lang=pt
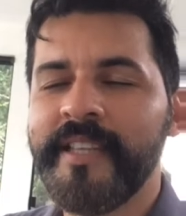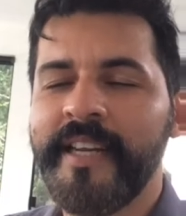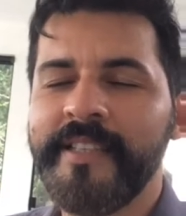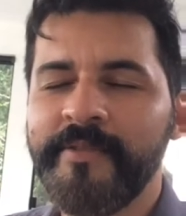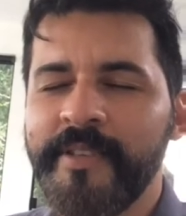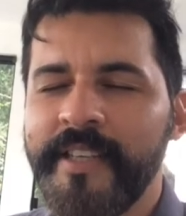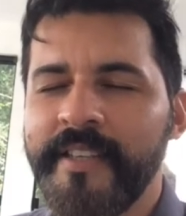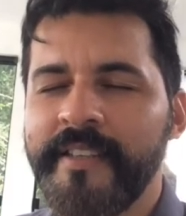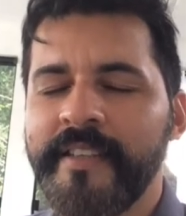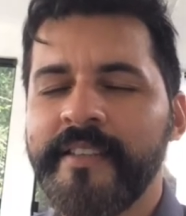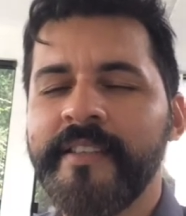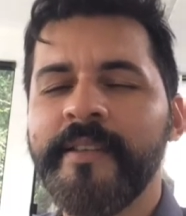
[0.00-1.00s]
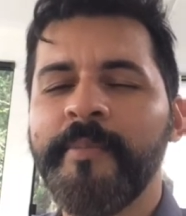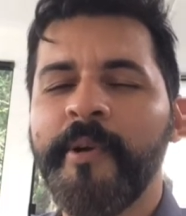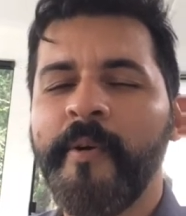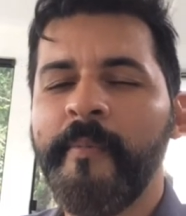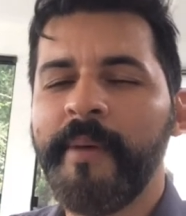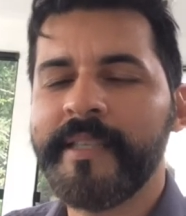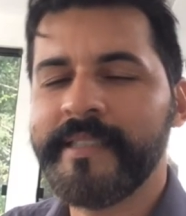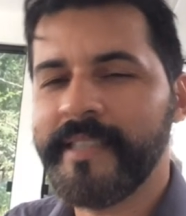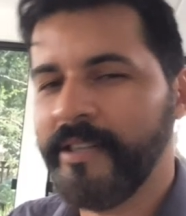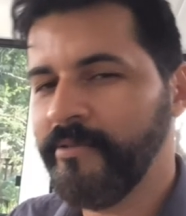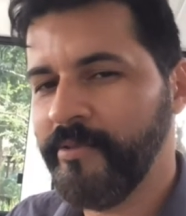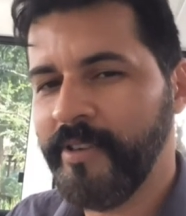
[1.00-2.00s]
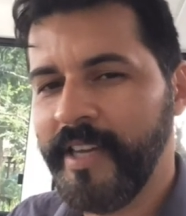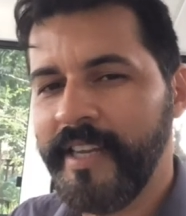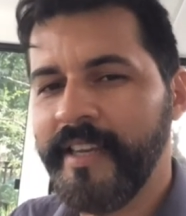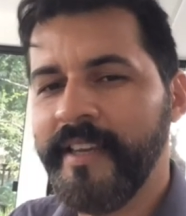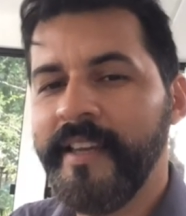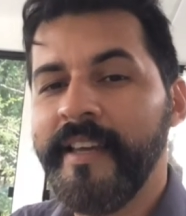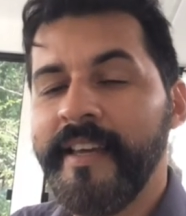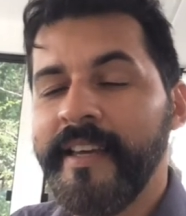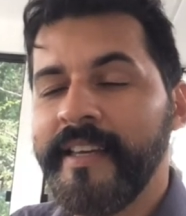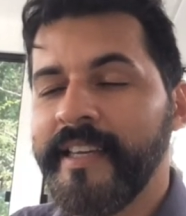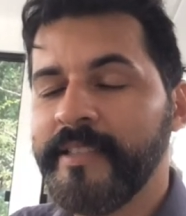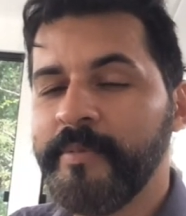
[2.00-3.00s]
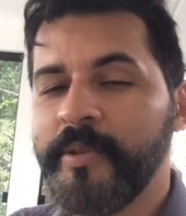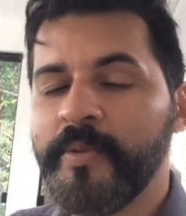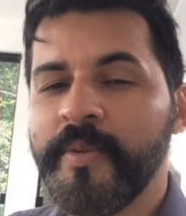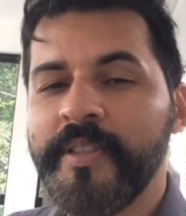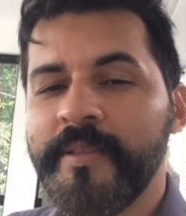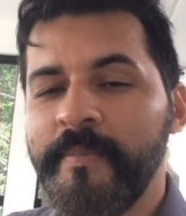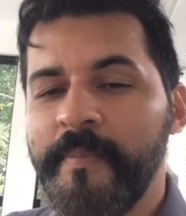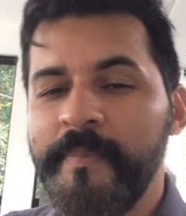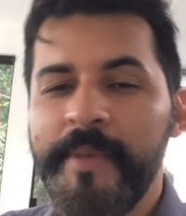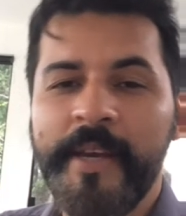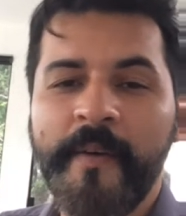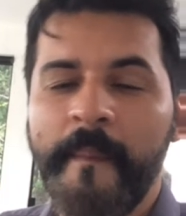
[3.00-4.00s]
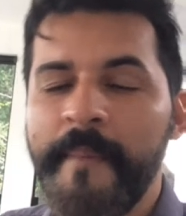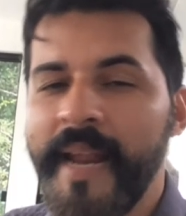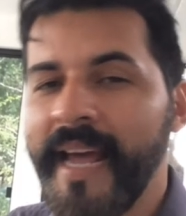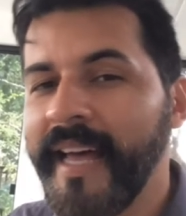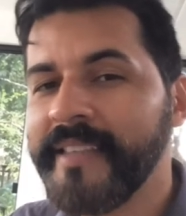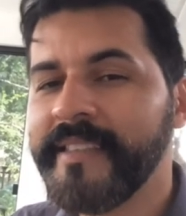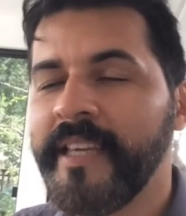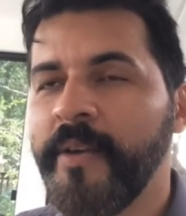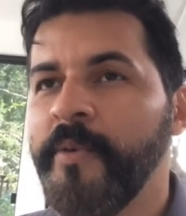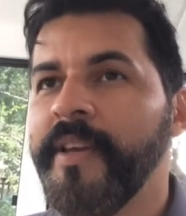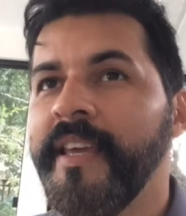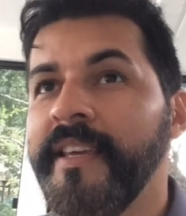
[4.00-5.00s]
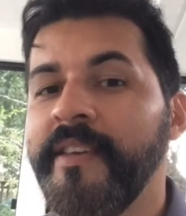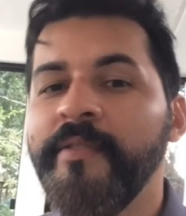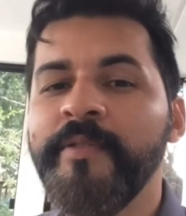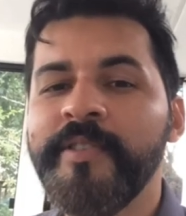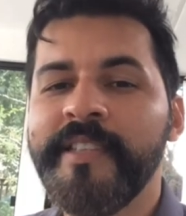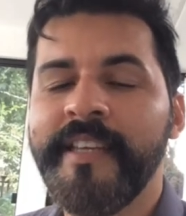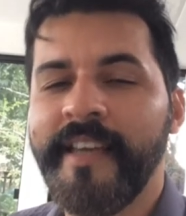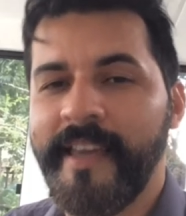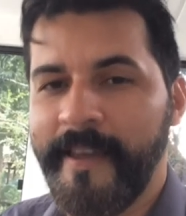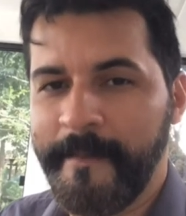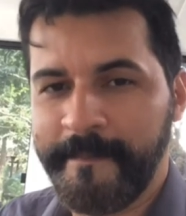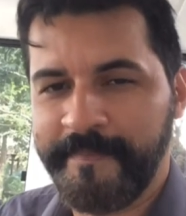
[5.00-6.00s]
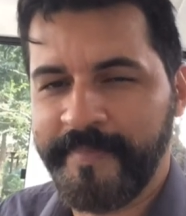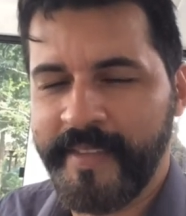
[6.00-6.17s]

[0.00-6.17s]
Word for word: estresse, não queria ter tanta preocupação, não queria que as pessoas me cobrassem. O que, que você quer?